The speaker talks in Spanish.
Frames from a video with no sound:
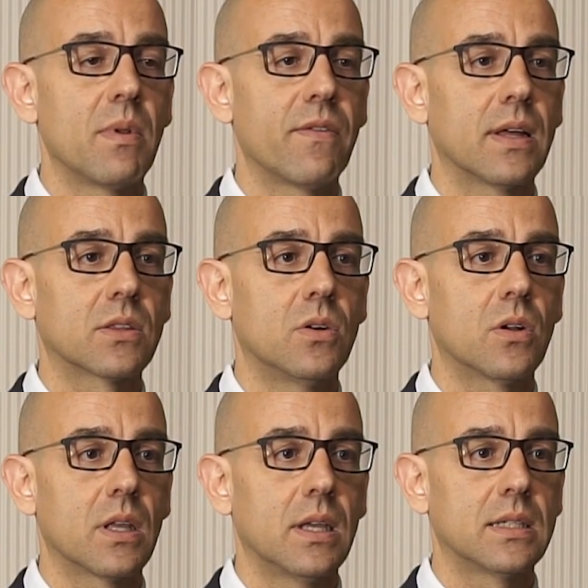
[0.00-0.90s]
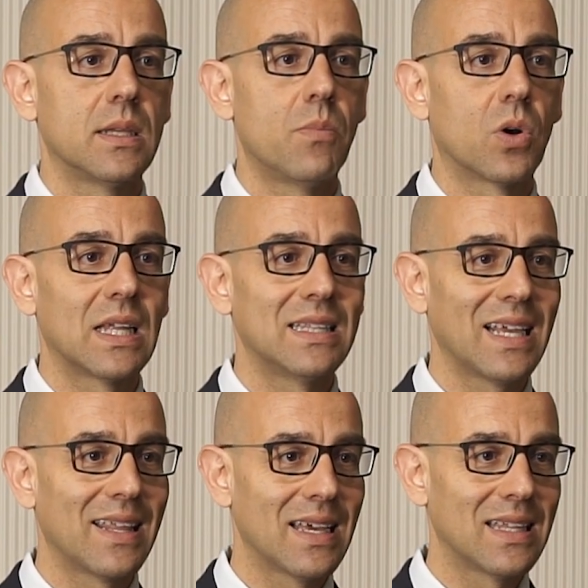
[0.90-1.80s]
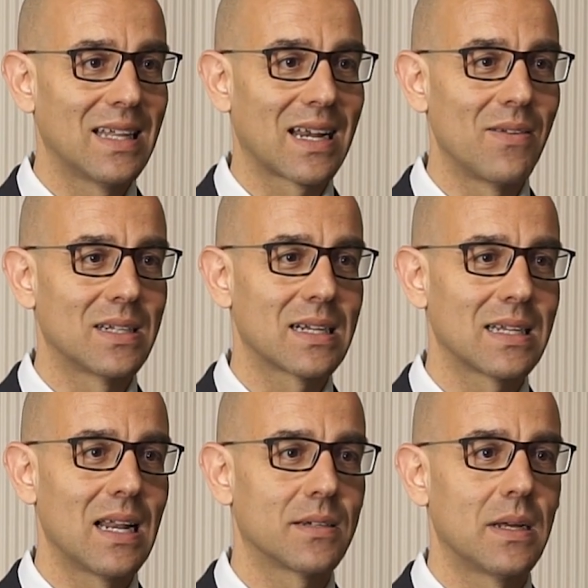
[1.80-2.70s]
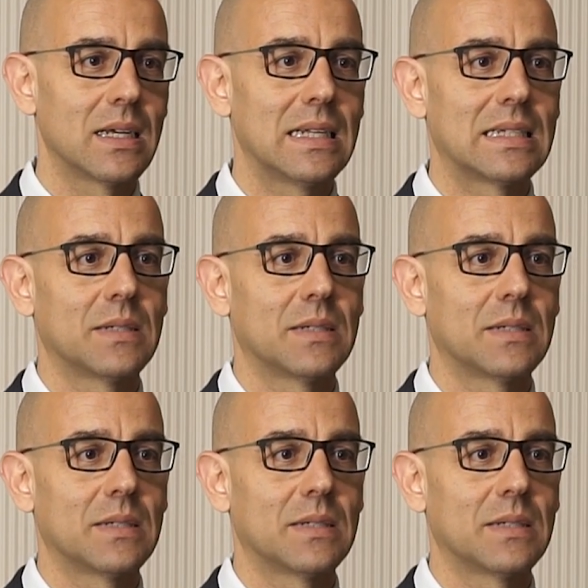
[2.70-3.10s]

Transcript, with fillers: primer factor, es importante que dejen de revisarse a las bajas las